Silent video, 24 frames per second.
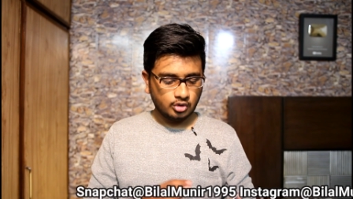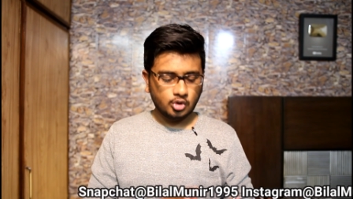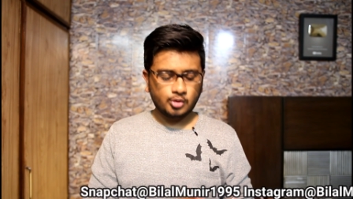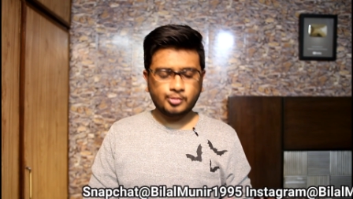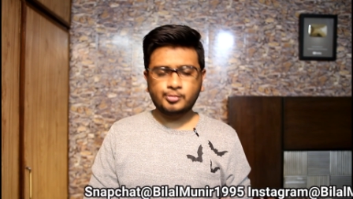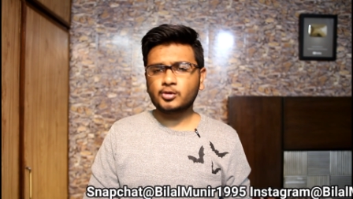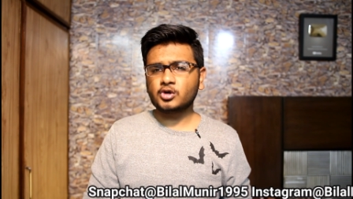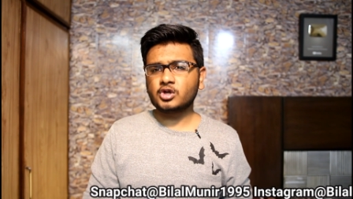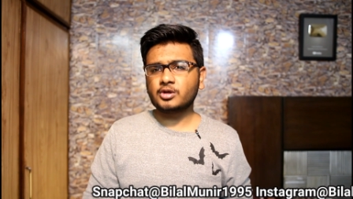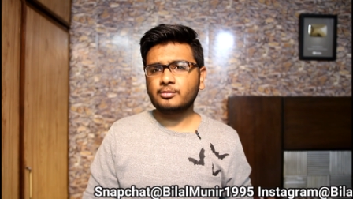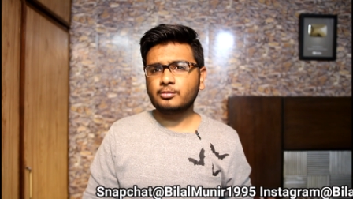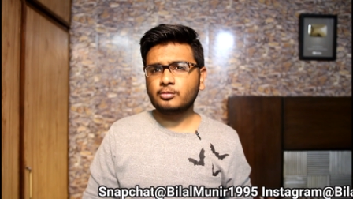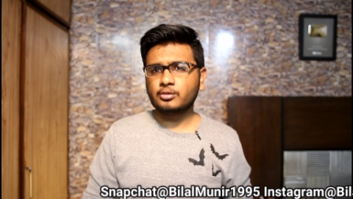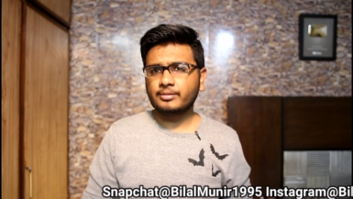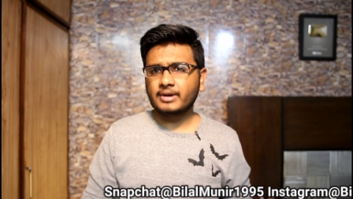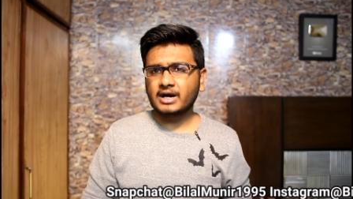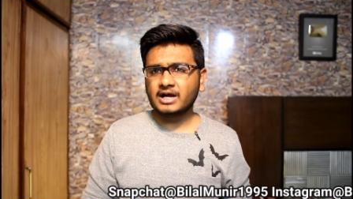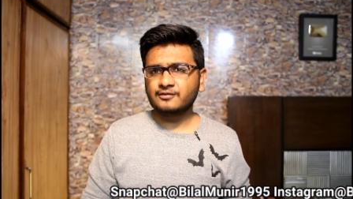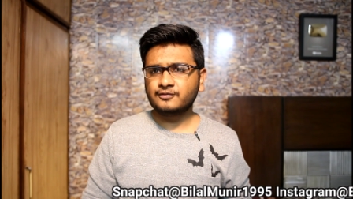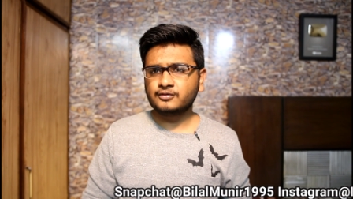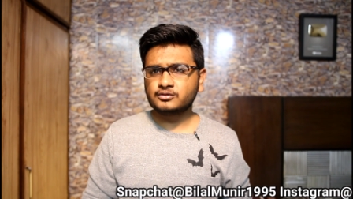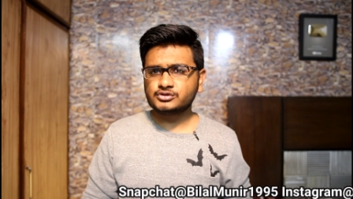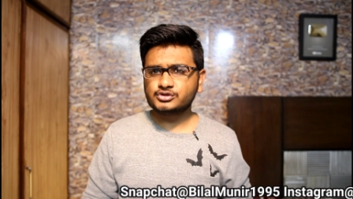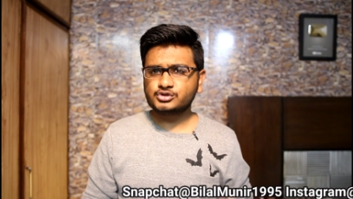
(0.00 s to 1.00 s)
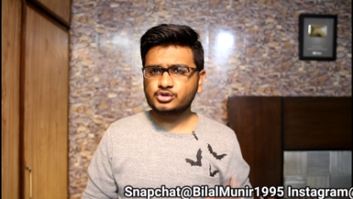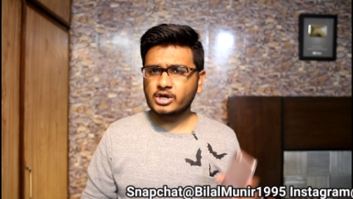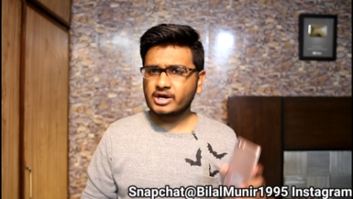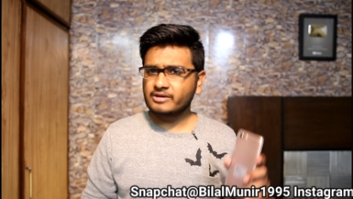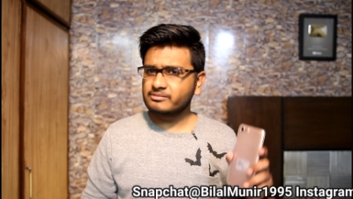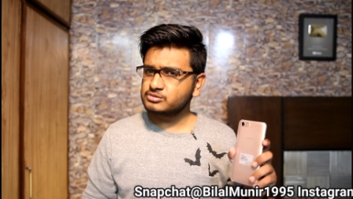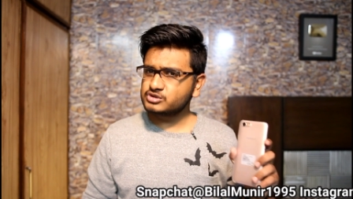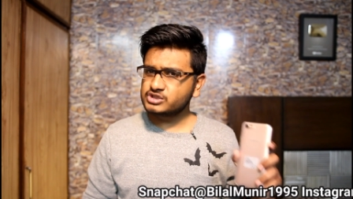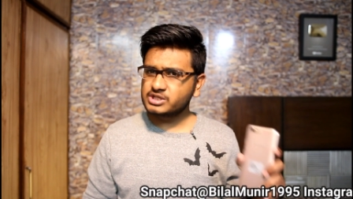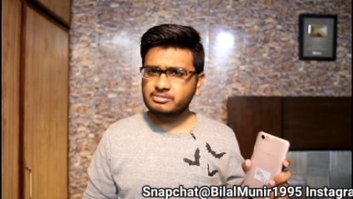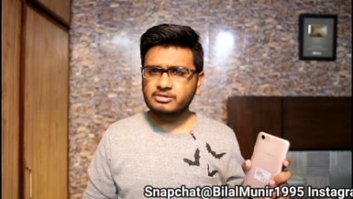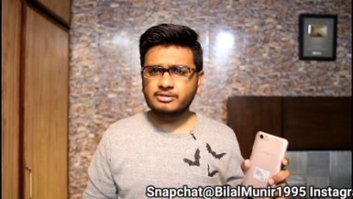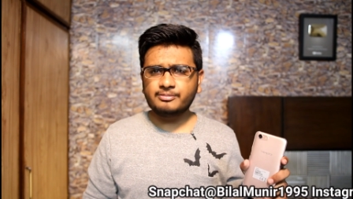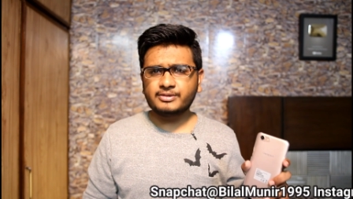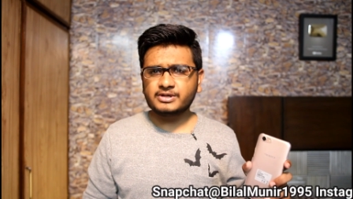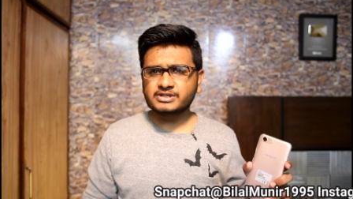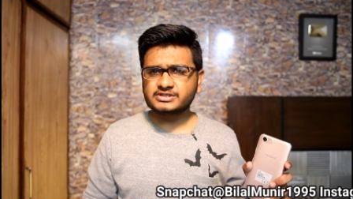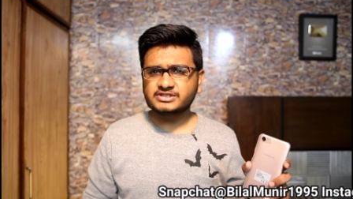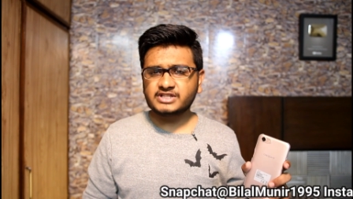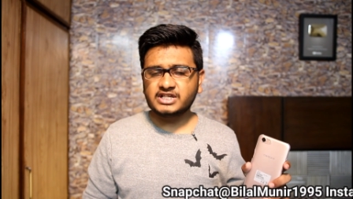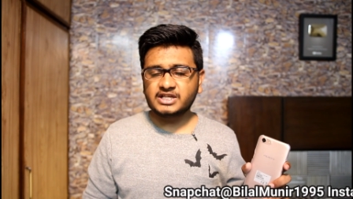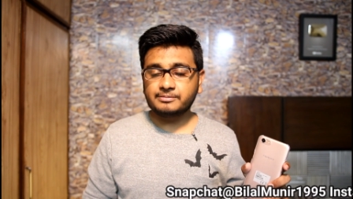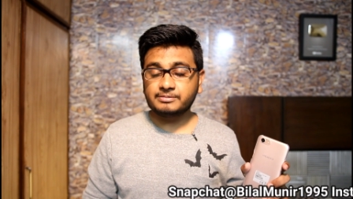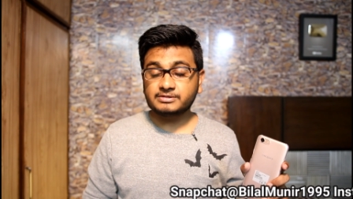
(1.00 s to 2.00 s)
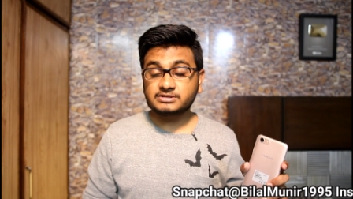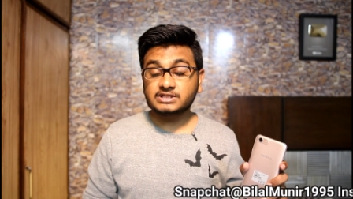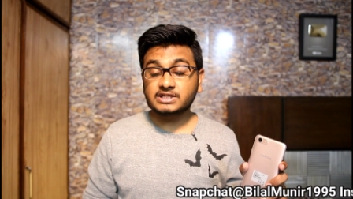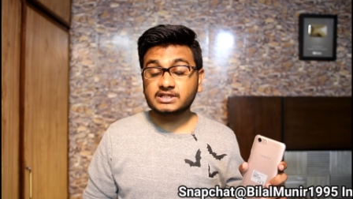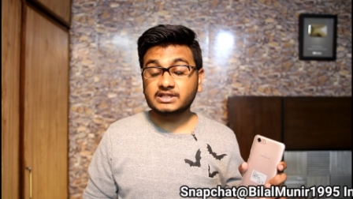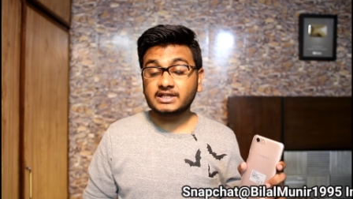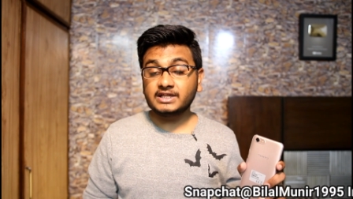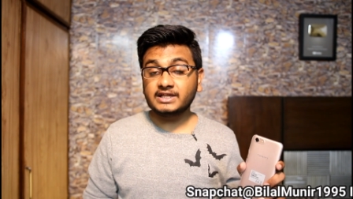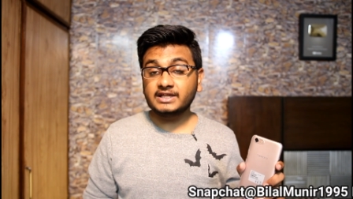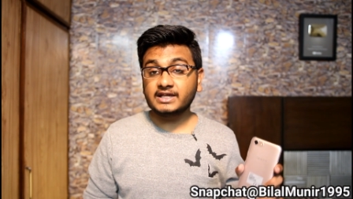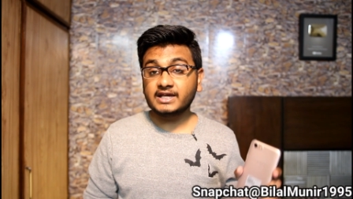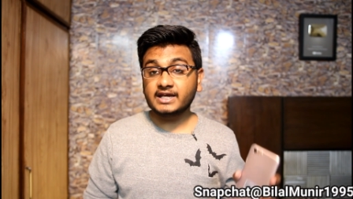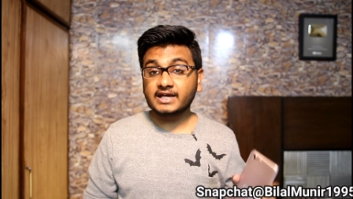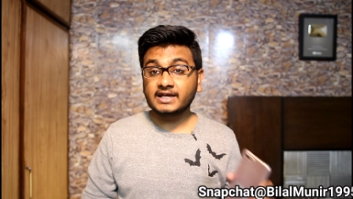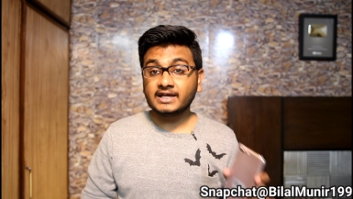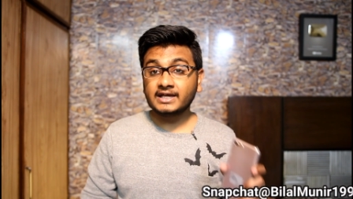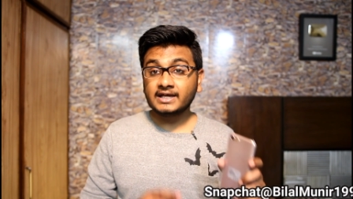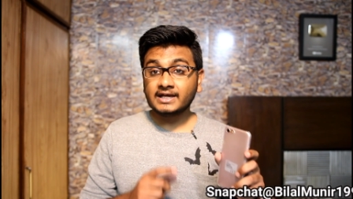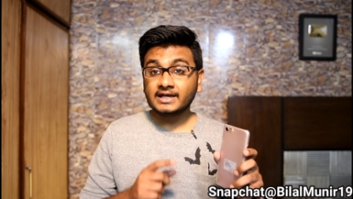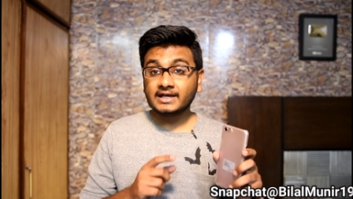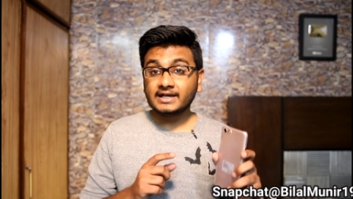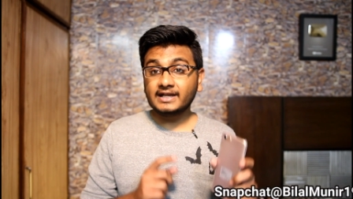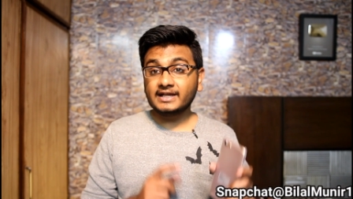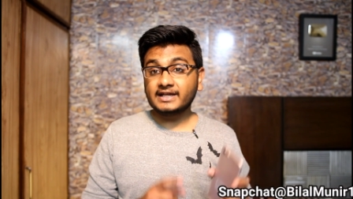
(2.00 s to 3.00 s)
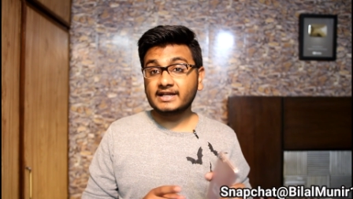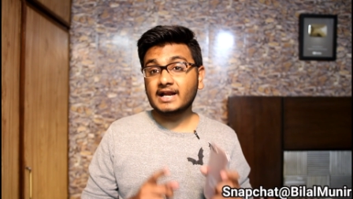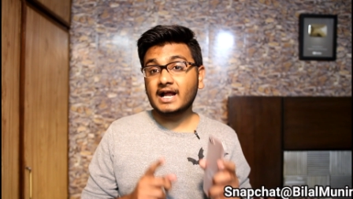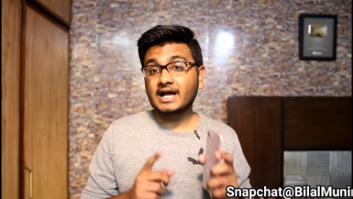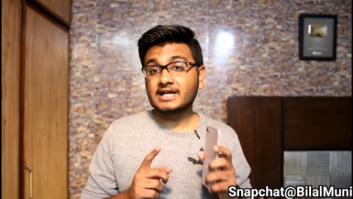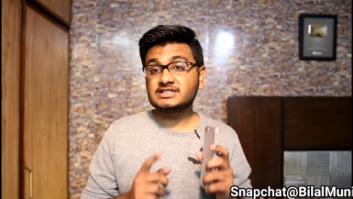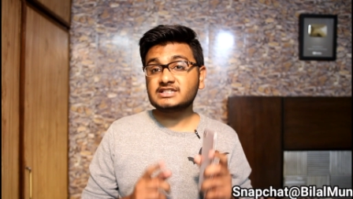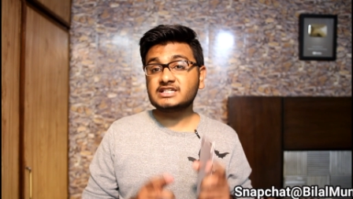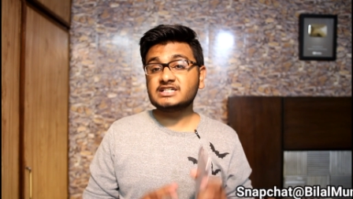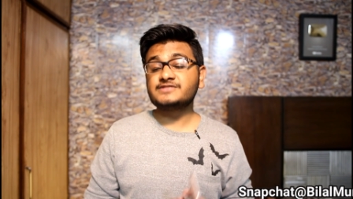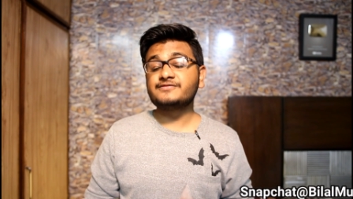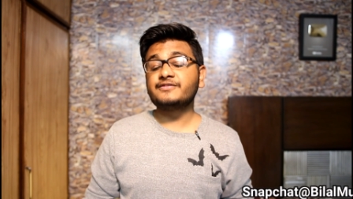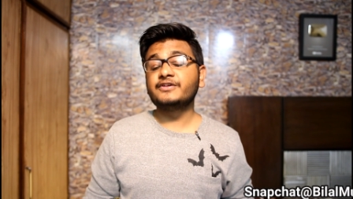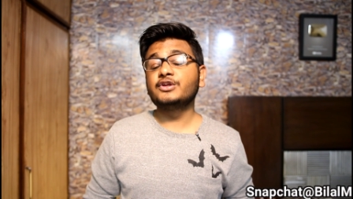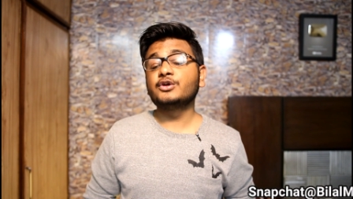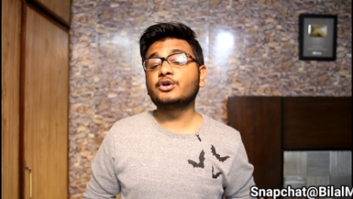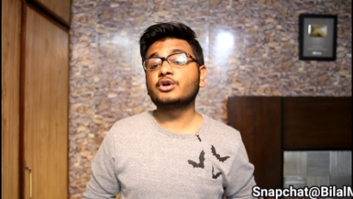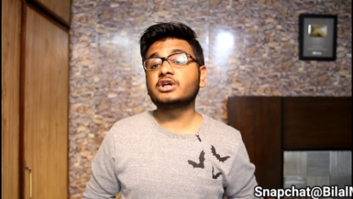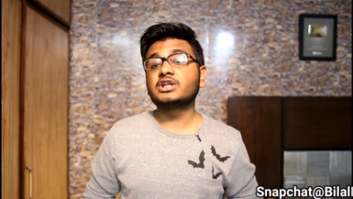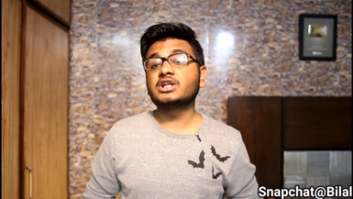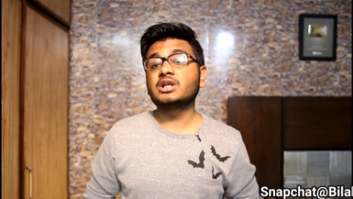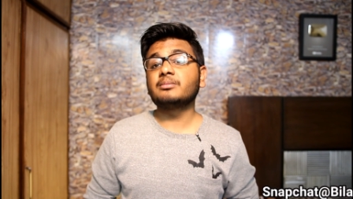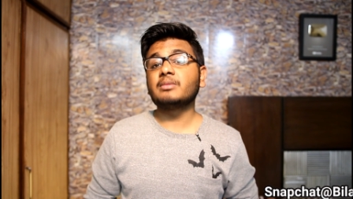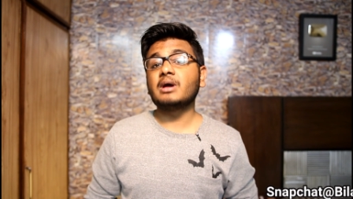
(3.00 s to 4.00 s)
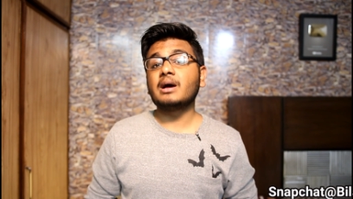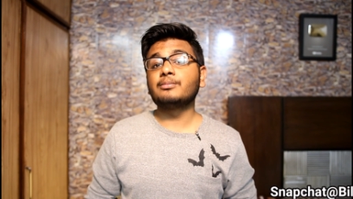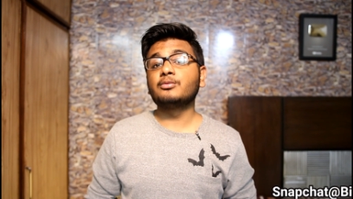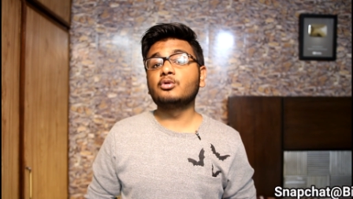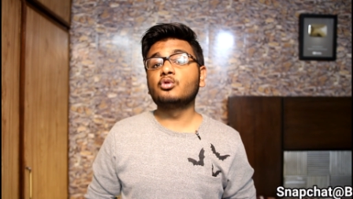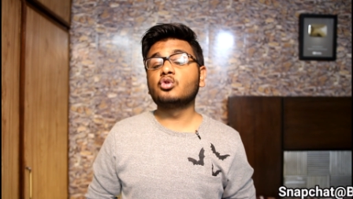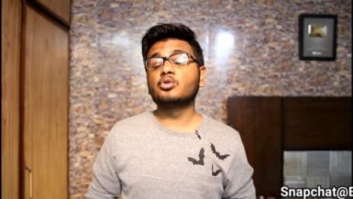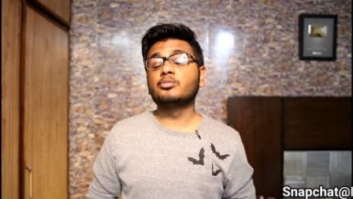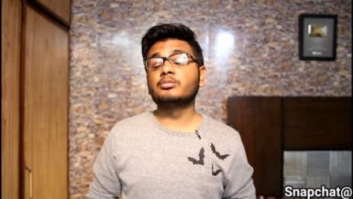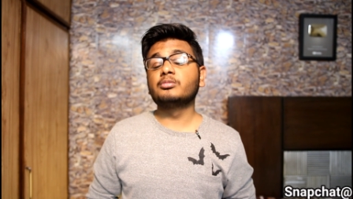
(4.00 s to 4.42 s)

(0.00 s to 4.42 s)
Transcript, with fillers: ओप्पो के मोबाइल फ़ोन जो है मुझे भी पर्सनली पसंद नहीं है लेकिन आज की इस वीडियो के अंदर मैं आप लोगों को